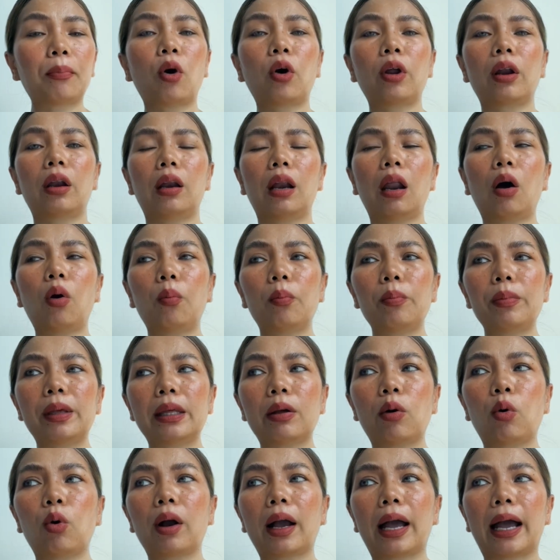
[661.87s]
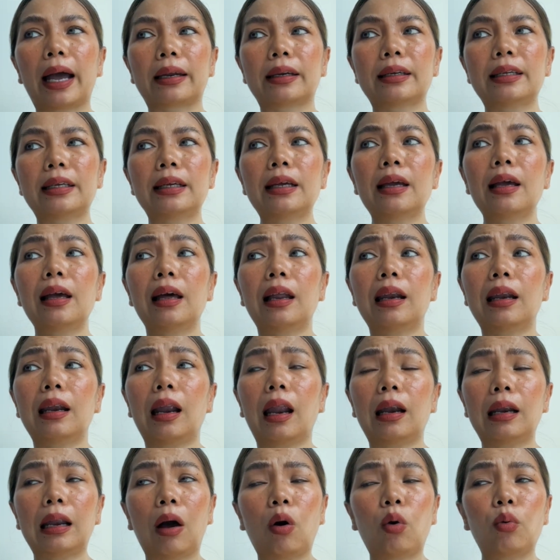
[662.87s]
ผ่อนเรามีโอกาสที่
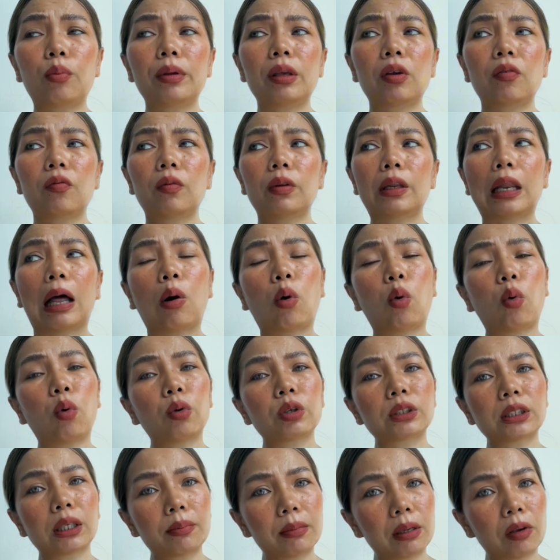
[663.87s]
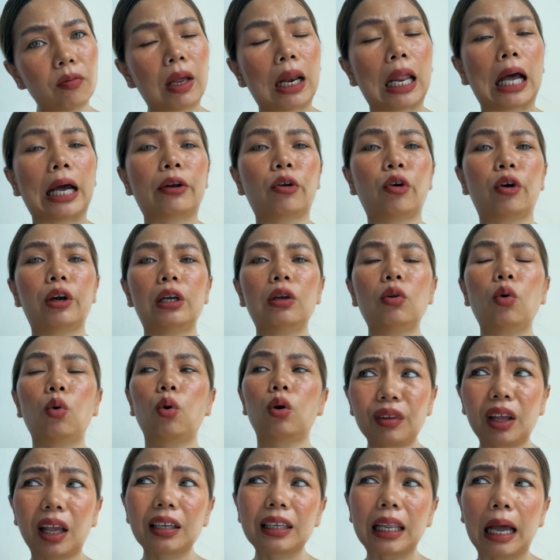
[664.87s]
เรามีเราจะมีเวลาน้อยลง
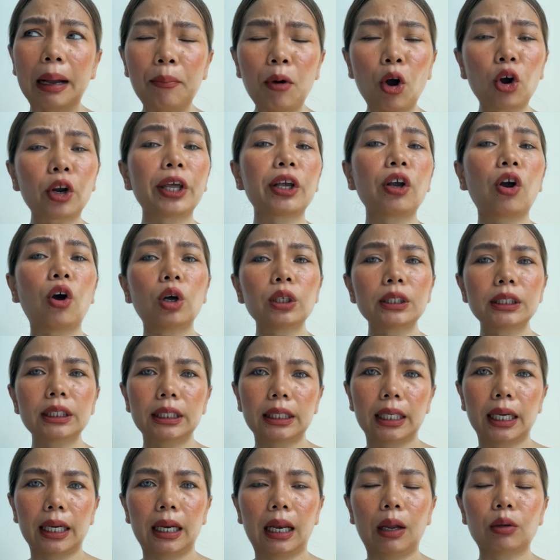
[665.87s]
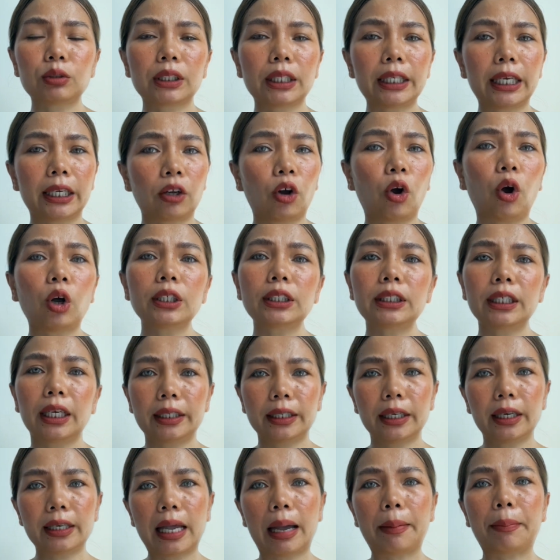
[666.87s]
ถ้ามองในข้อเสียเราจะเห็นข้อเสีย
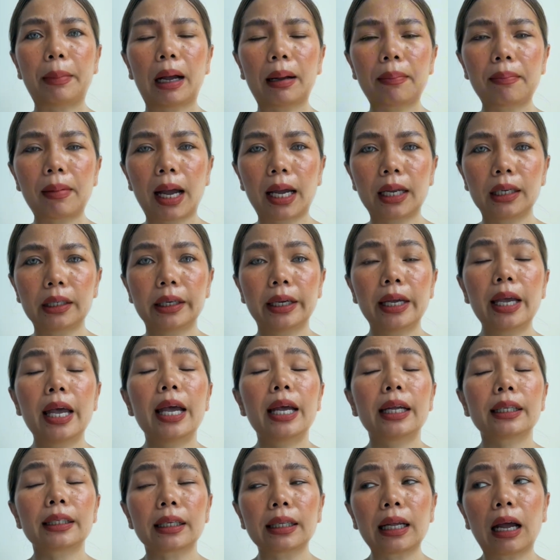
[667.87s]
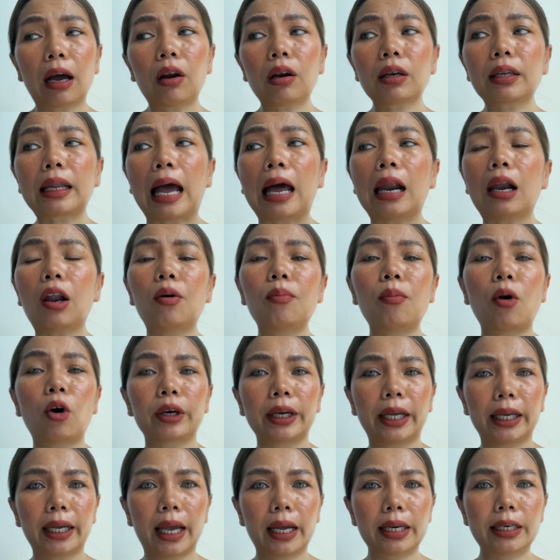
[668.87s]
เยอะแยะมากมายเลยแต่ถ้าถ้าเรามอง
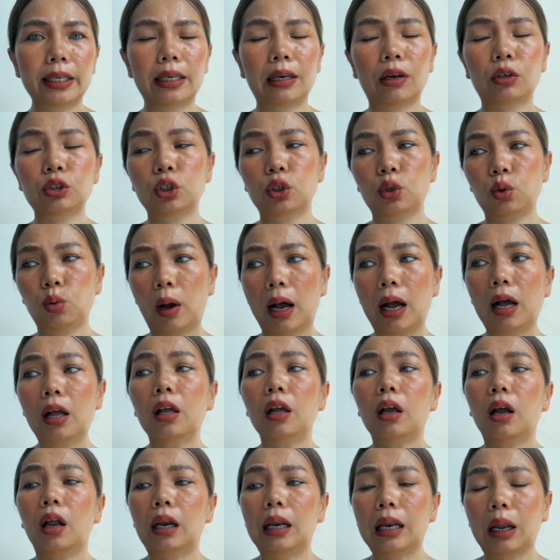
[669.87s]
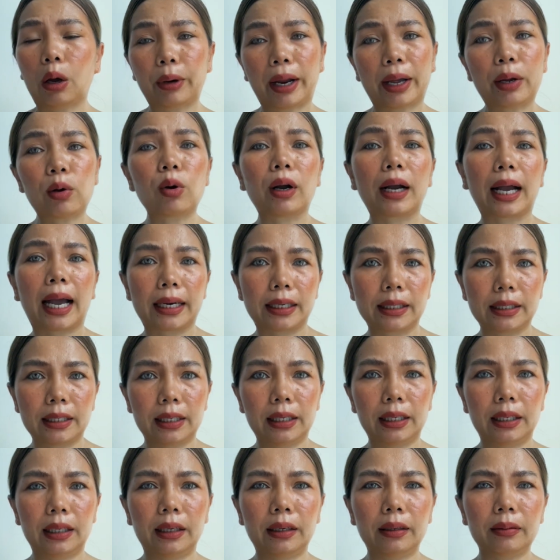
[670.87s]
ในแง่ดีเราจะรู้ว่าเราได้โอกาส
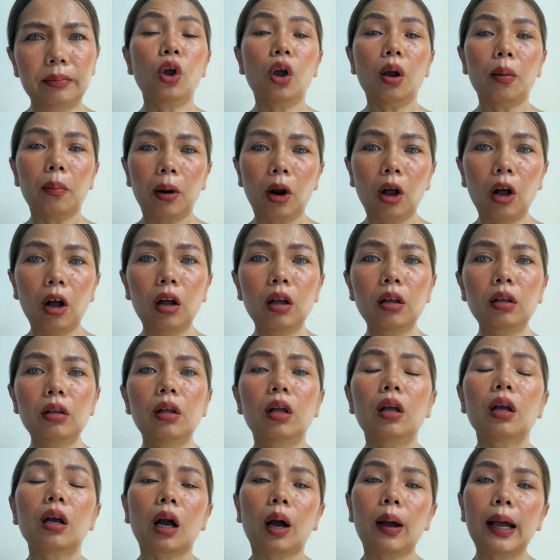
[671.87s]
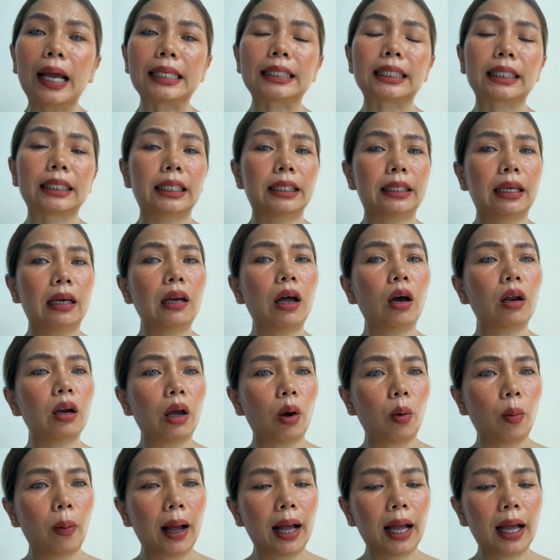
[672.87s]
นี้เพราะเขาอาจจะคิดให้เราแล้
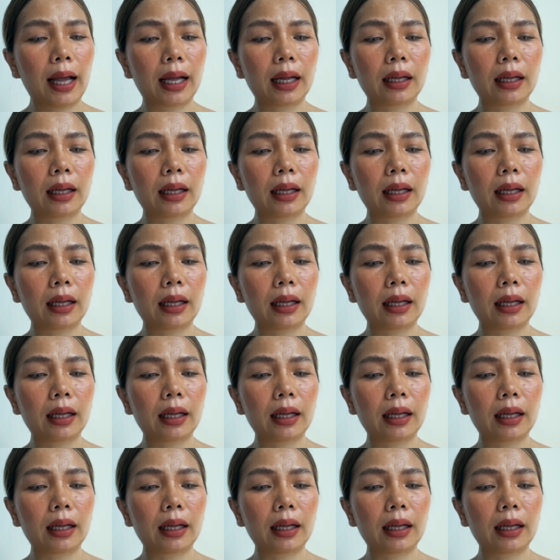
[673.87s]
วว่า